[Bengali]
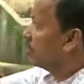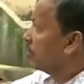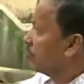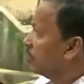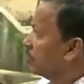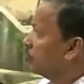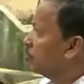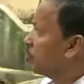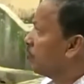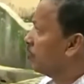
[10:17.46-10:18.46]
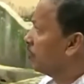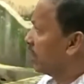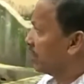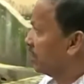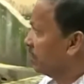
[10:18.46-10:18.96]
মসজিদ যাওয়ার পথে উনি স্বপ্ন
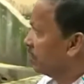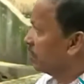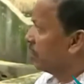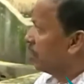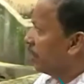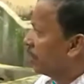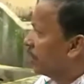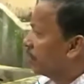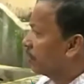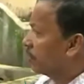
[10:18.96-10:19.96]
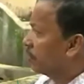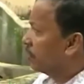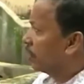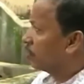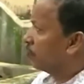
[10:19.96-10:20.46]
দেখছেন এখানে
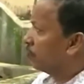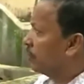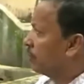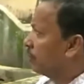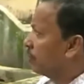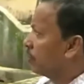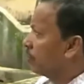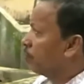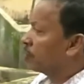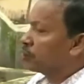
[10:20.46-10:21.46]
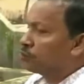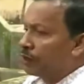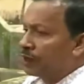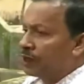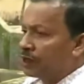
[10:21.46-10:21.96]
একজন পীর বলছে
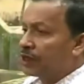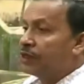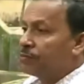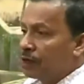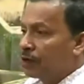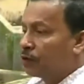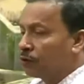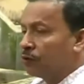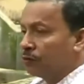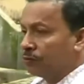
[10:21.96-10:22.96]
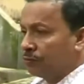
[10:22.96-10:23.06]
তুমি এখানে একটা ইতিমখানা করো